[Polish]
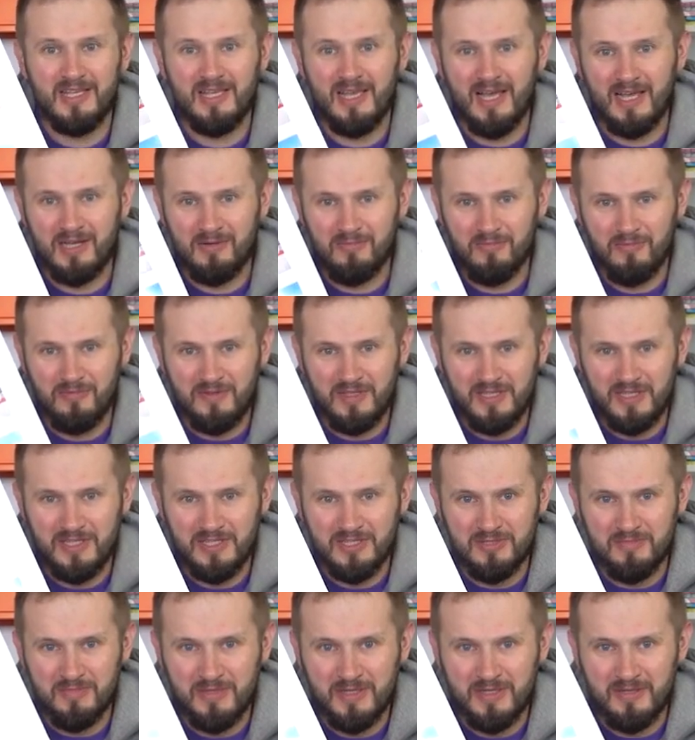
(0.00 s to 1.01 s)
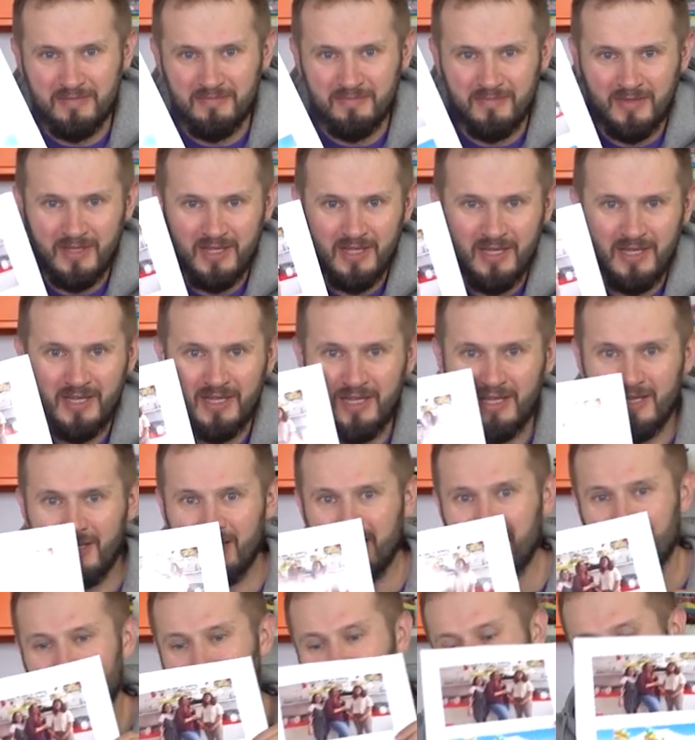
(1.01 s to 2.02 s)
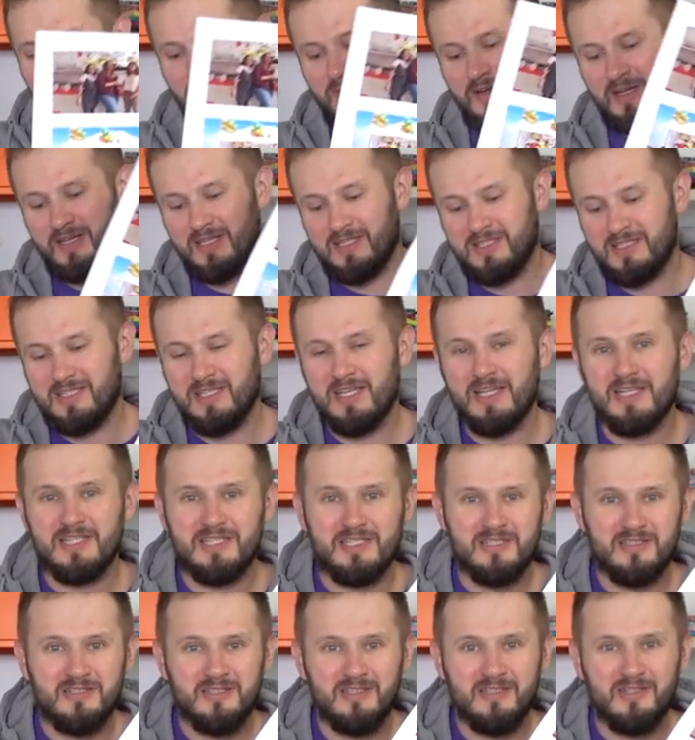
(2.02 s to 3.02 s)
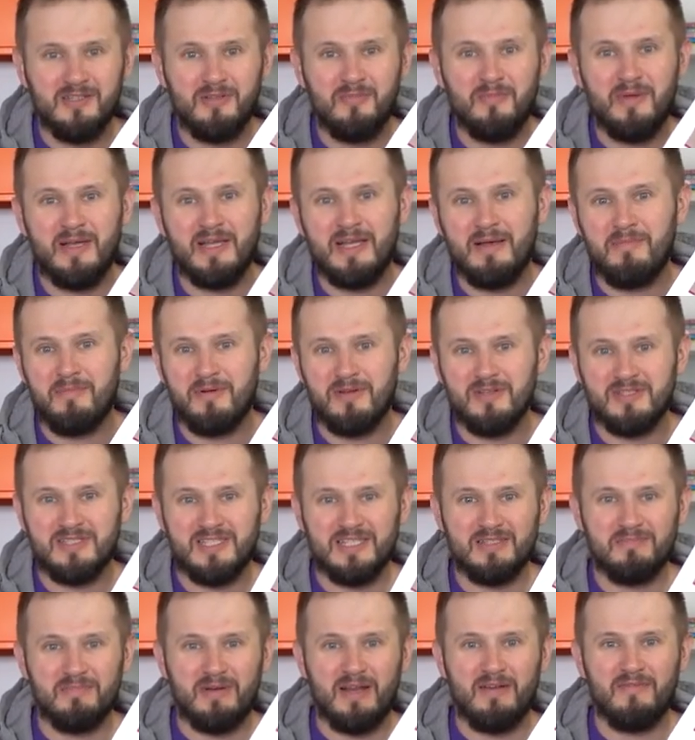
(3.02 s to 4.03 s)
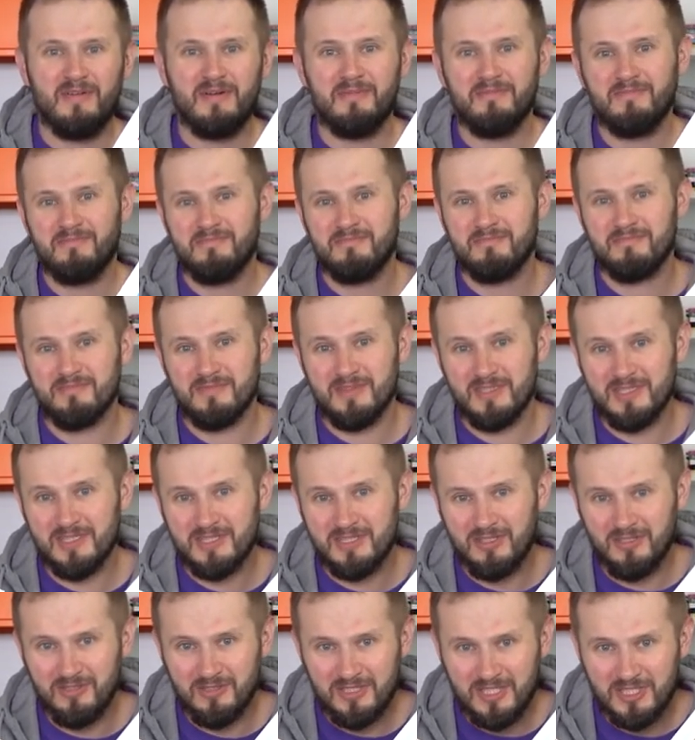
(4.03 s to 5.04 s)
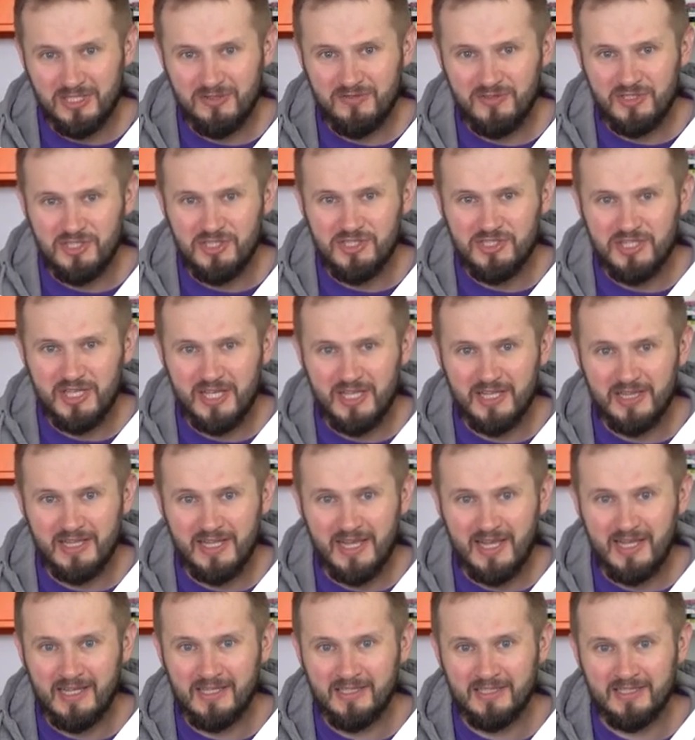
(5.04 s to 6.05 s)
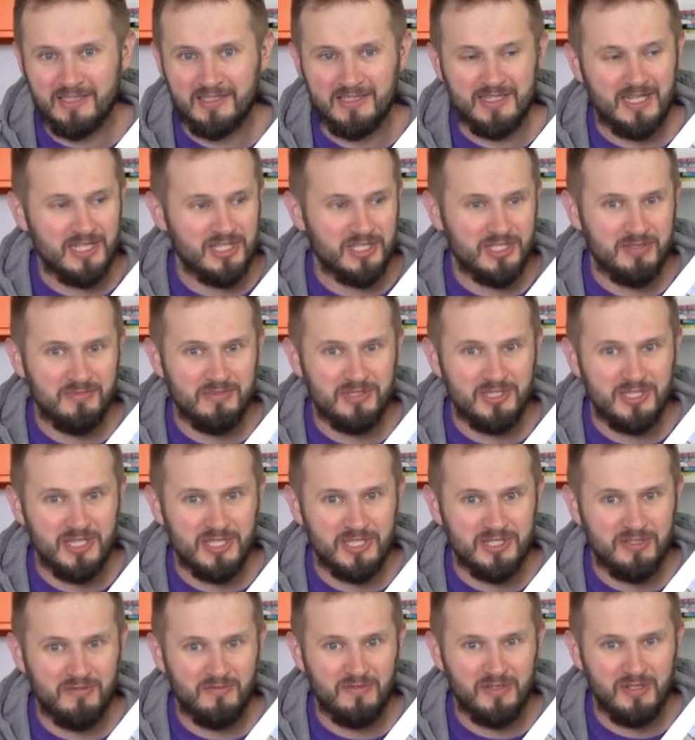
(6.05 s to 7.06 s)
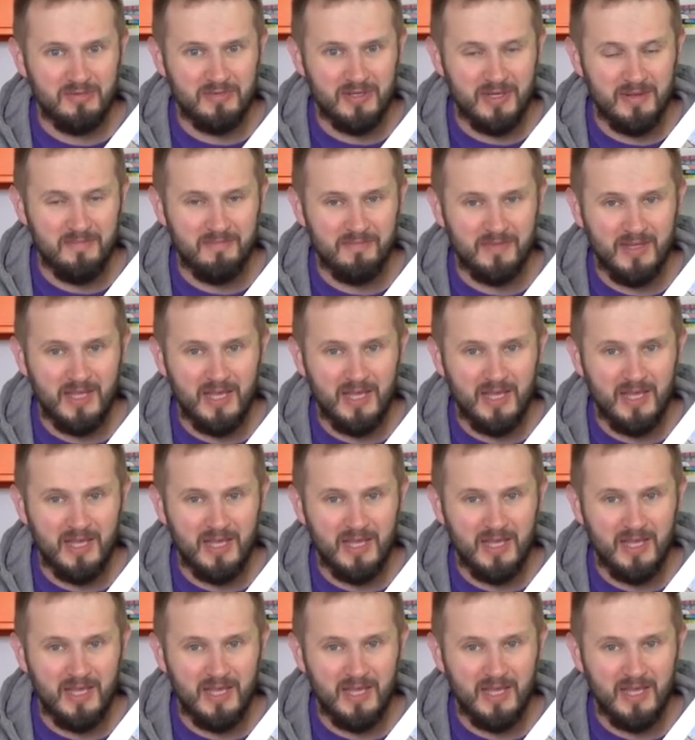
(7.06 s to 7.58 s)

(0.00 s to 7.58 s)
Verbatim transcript: Jak mówiliśmy, drukowanie zdjęć to mega prosta sprawa, co też widzicie na naszym dzisiejszym filmie.